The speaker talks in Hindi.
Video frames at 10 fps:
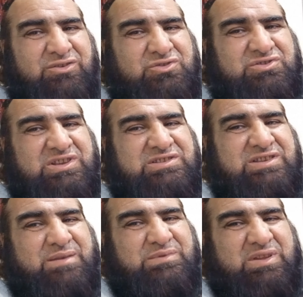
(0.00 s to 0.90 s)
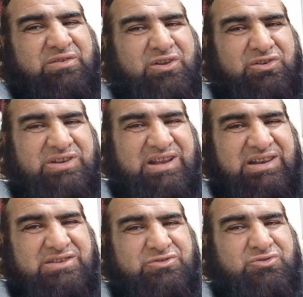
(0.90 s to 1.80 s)
उस दिन से हमने ब्लॉग
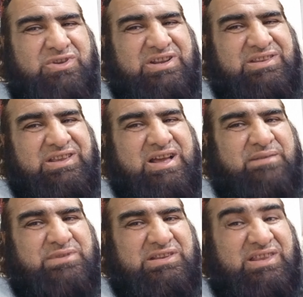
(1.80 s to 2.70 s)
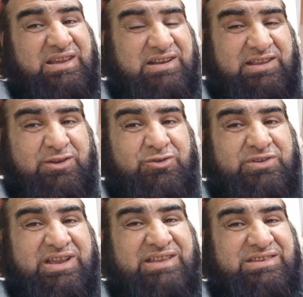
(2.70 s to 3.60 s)
डालना शुरू कर दिया आपने देख लिए
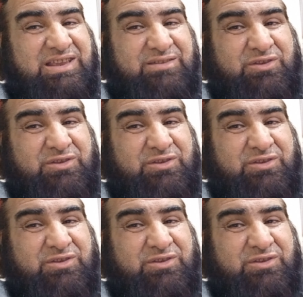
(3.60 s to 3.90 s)
होंगे कि तीन